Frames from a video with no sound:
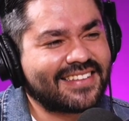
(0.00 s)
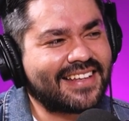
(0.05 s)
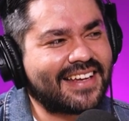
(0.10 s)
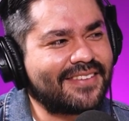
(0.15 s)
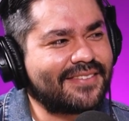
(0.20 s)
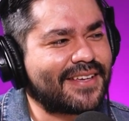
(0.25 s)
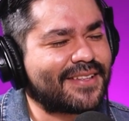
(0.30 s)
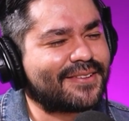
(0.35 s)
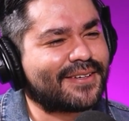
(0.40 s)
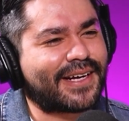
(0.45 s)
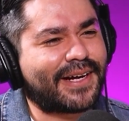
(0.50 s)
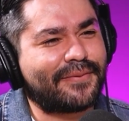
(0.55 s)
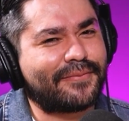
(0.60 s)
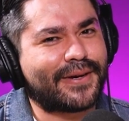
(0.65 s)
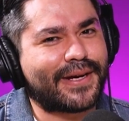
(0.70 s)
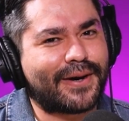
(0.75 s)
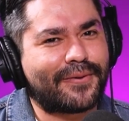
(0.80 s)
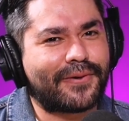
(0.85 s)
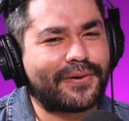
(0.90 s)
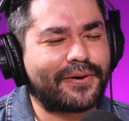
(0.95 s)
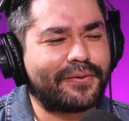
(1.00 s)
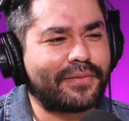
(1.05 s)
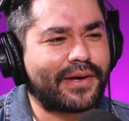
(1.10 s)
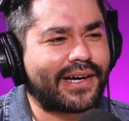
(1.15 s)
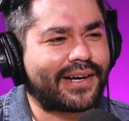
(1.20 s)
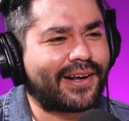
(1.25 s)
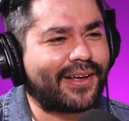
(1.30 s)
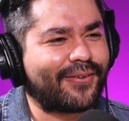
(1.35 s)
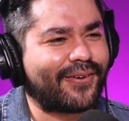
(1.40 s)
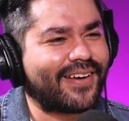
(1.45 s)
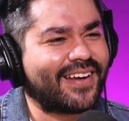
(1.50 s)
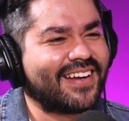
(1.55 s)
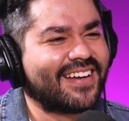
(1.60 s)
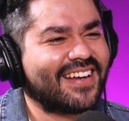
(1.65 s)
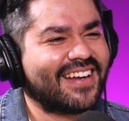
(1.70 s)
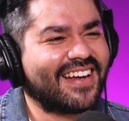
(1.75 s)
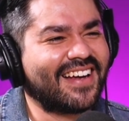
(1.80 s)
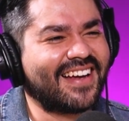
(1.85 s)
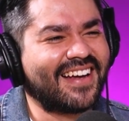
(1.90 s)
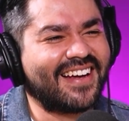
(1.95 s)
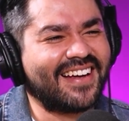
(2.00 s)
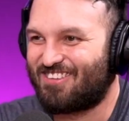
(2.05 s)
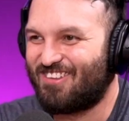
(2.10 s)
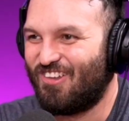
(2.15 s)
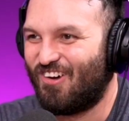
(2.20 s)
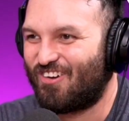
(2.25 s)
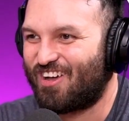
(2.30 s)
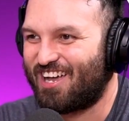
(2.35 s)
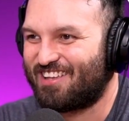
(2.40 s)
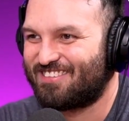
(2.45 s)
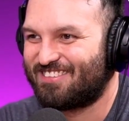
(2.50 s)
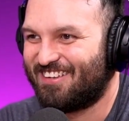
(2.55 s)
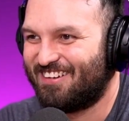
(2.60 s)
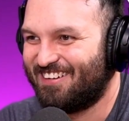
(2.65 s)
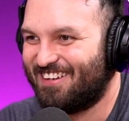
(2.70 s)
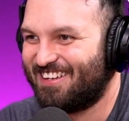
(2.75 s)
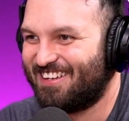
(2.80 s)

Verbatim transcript: Estás viendo que muy a huevo me gradué. George Lucas, ¿no?